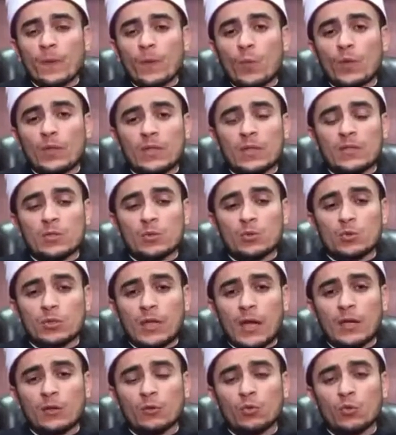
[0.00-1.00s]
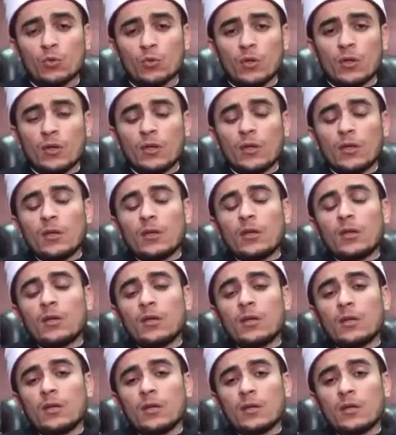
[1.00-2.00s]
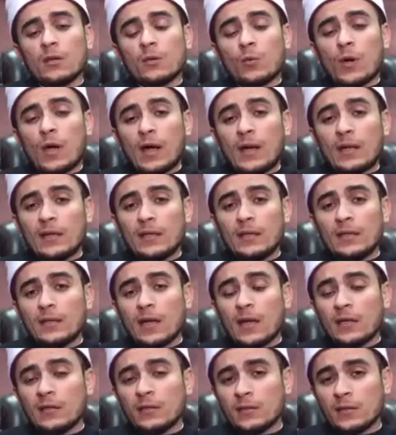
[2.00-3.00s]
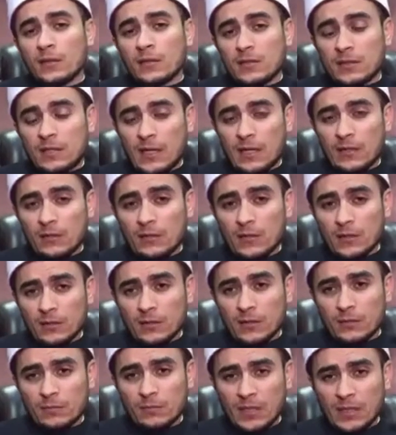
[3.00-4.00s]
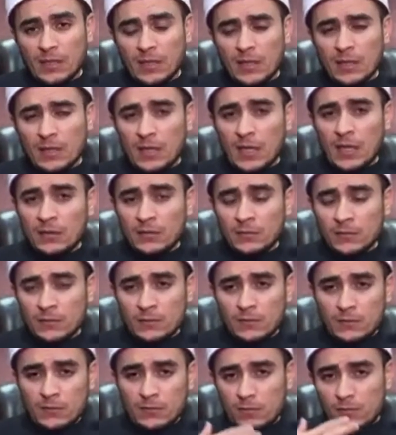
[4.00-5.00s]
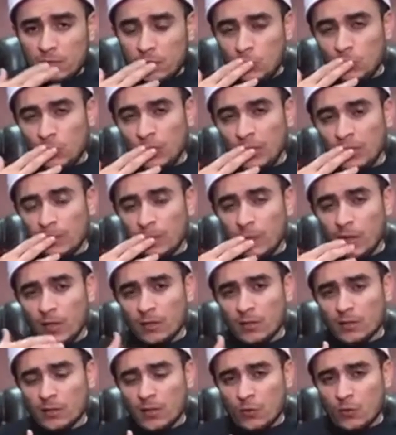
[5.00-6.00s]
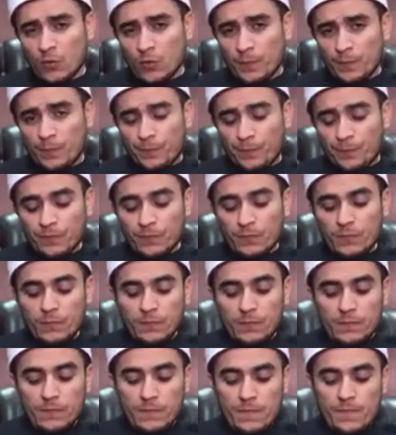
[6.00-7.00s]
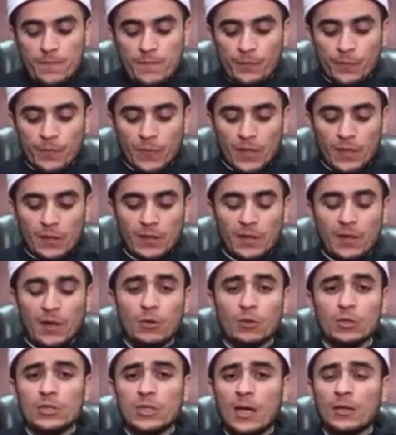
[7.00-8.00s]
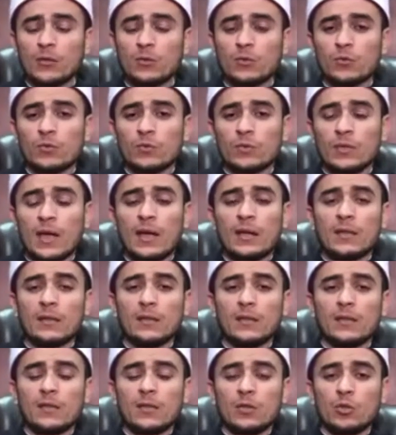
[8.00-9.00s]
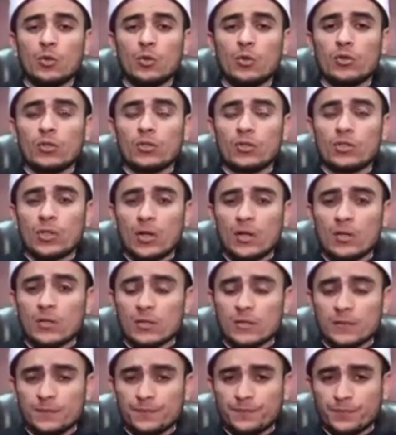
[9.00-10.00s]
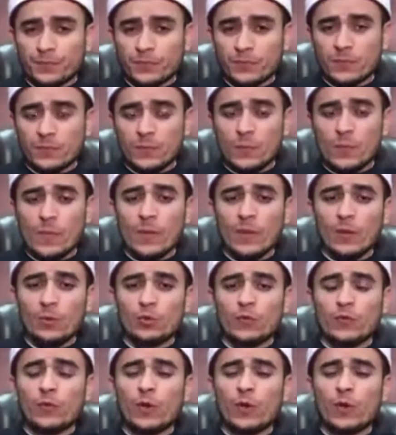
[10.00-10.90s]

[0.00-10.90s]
وتسقط عنه آه وعليه أن إن كان قادرا ماديا أن ينيب غيره ليحج عنه يعني يخرج شخص شوف